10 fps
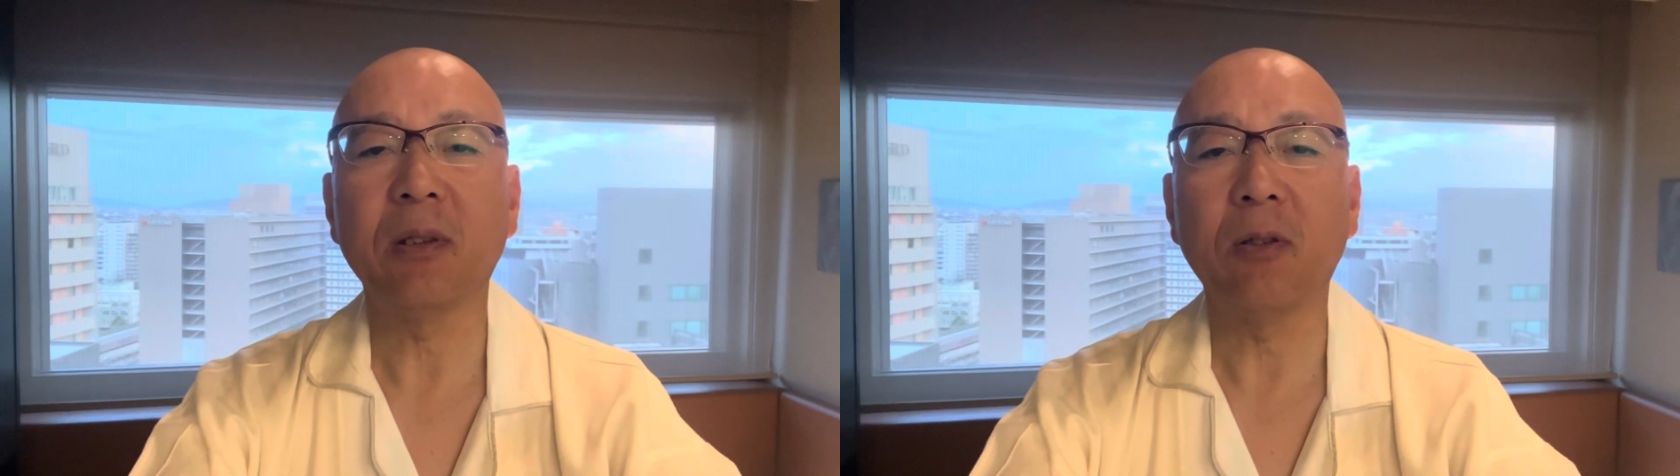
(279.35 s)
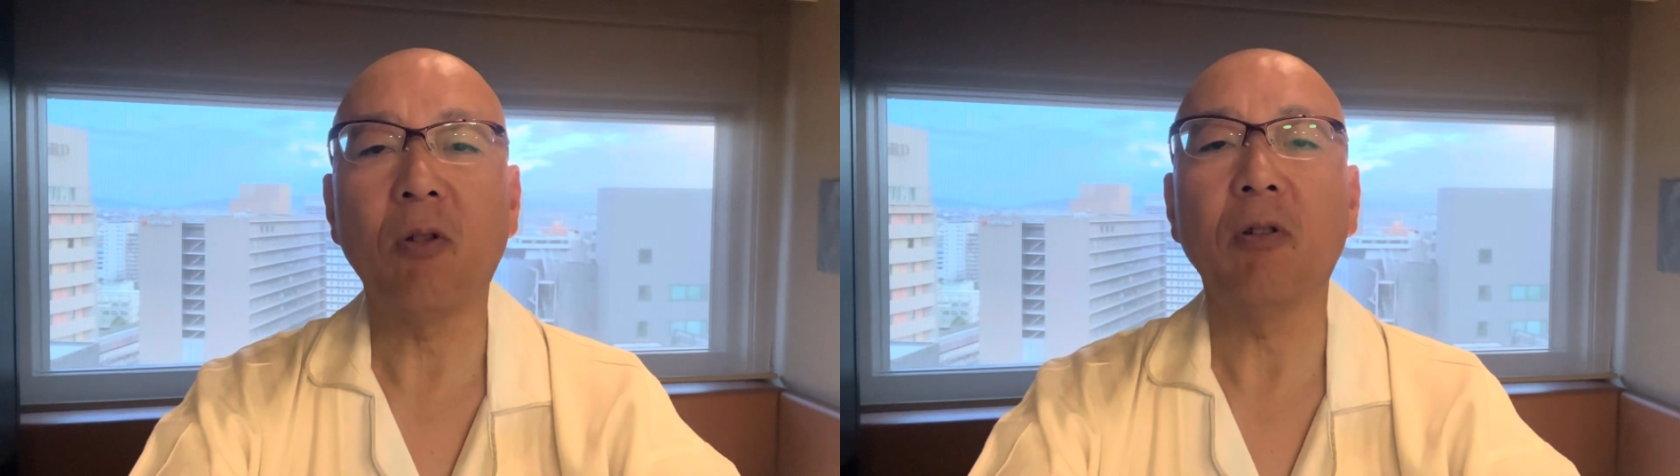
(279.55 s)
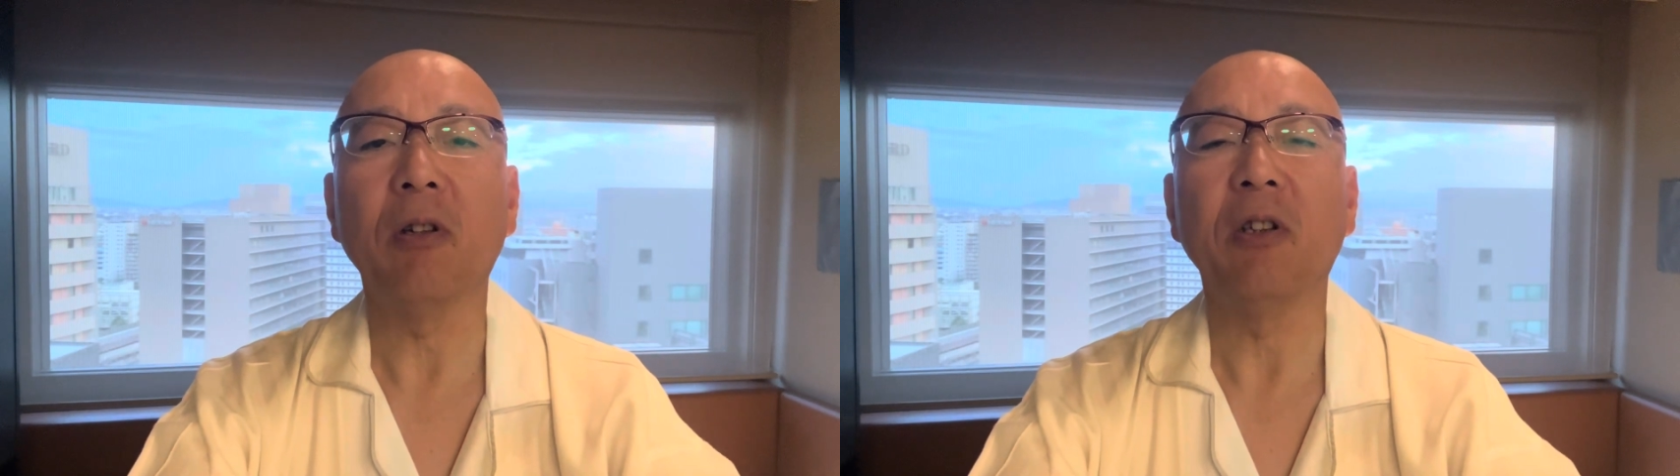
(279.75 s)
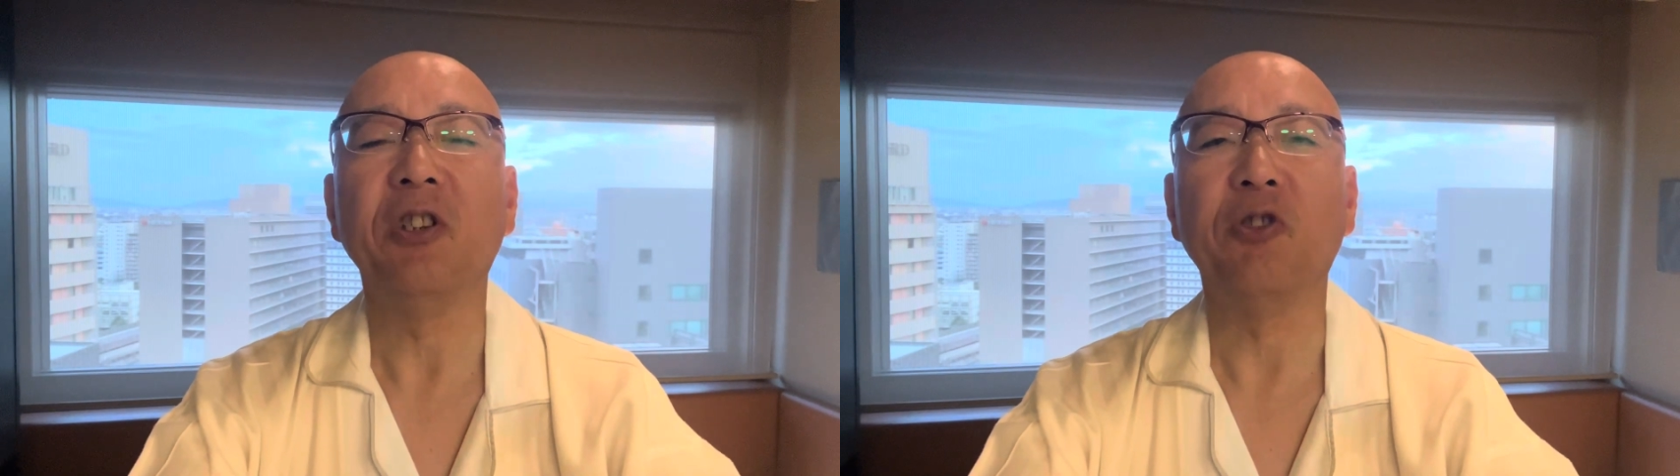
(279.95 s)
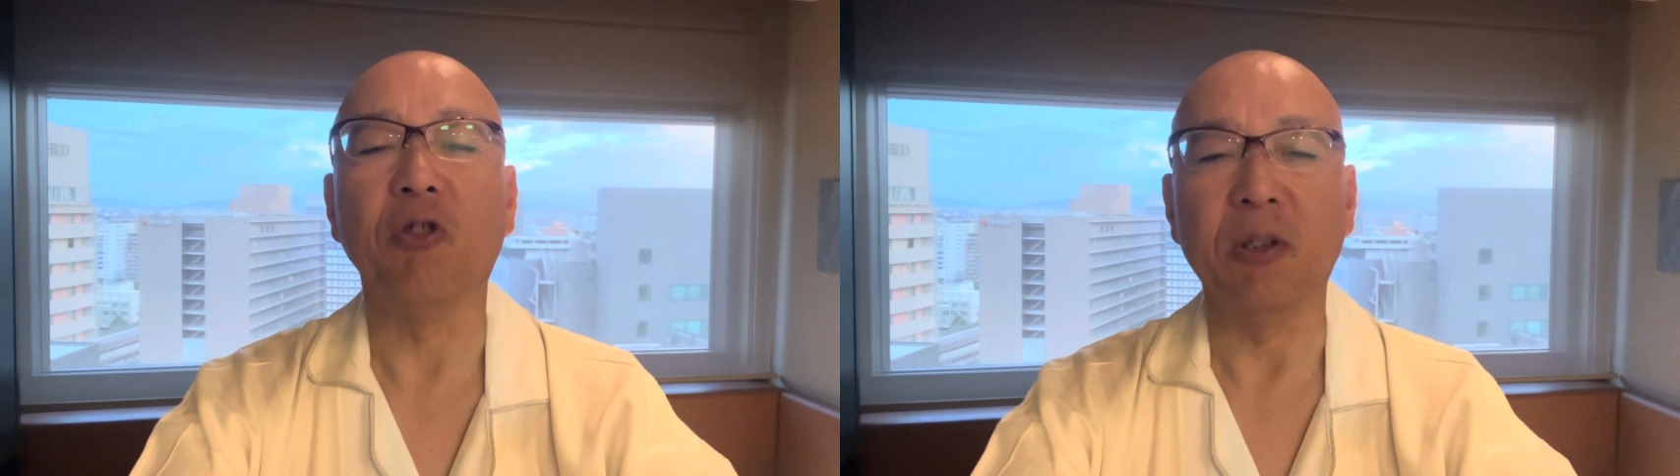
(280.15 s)
と
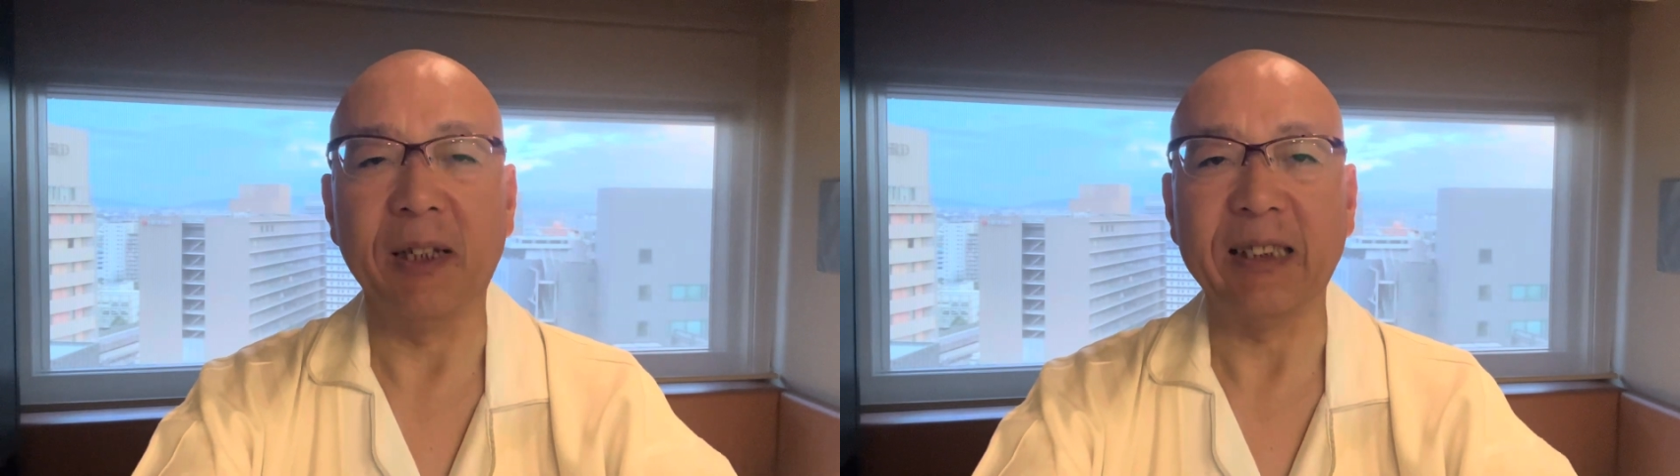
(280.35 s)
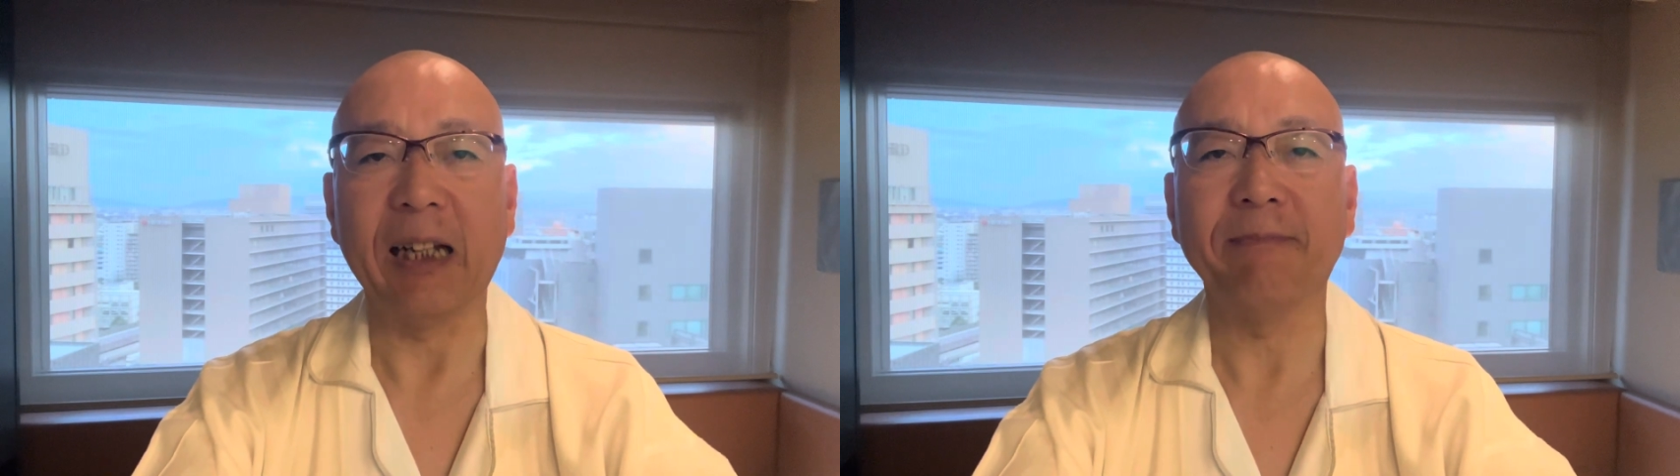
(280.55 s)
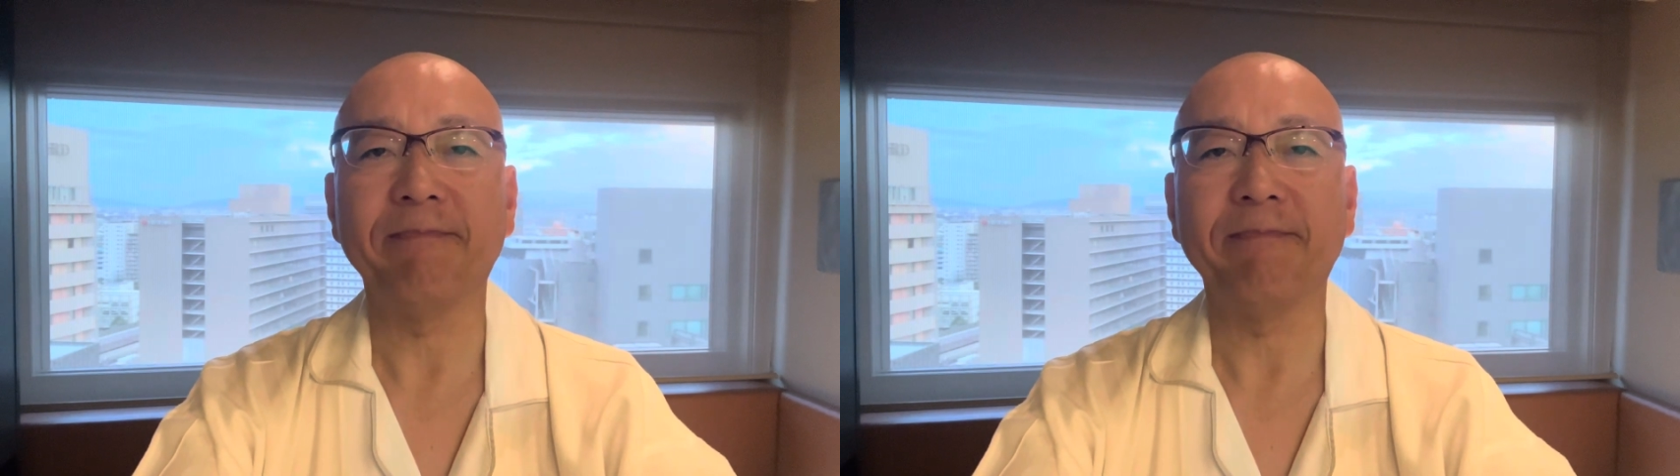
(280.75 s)
主張しました